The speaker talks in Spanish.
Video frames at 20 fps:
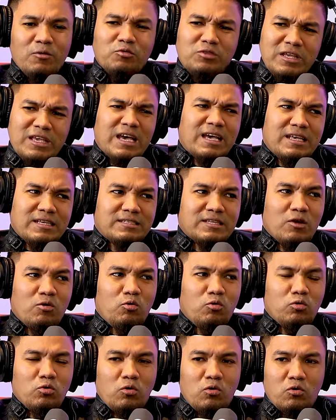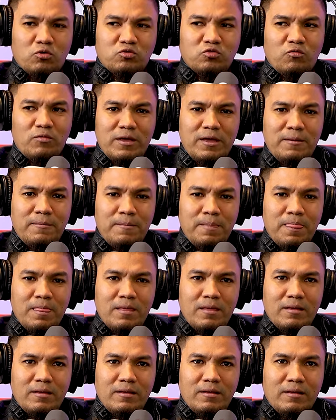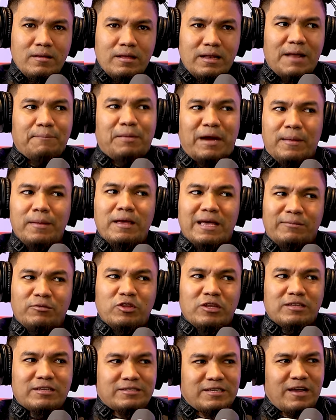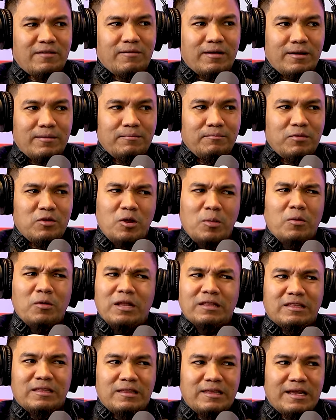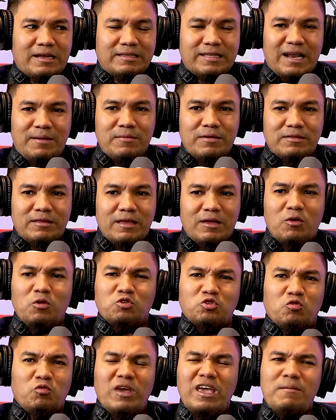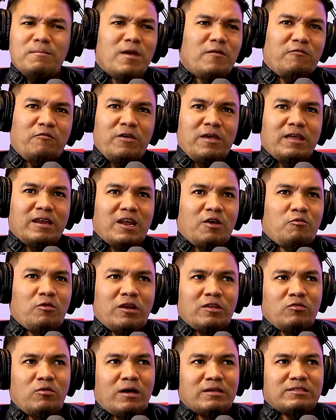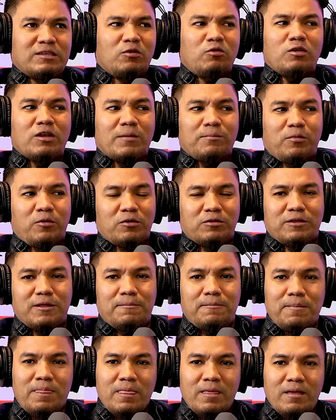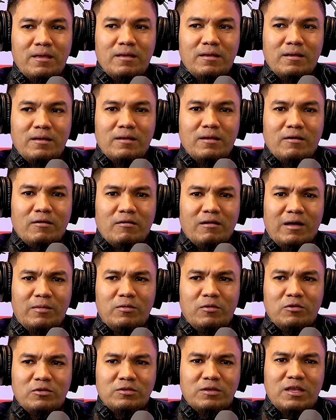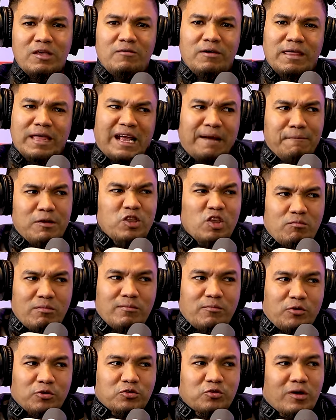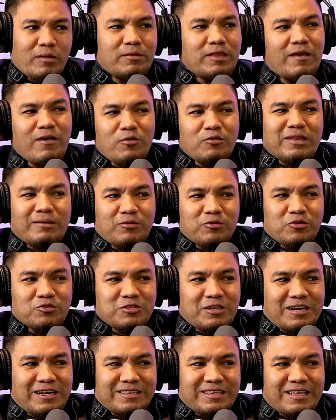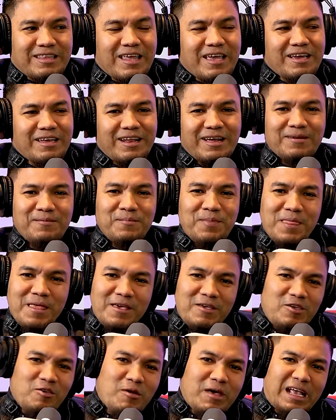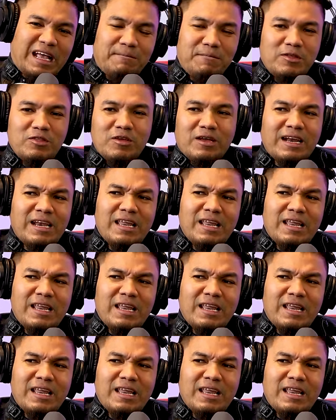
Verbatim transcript: Un día hice uno, lo subí, la página ya monetizaba, pero yo no le entendía el trámite. Lo subí y me fui, recuerdo, a hacer un reporte. Cuando yo iba de camino en mi moto, caminaba en una motocicleta negra, Iba de camino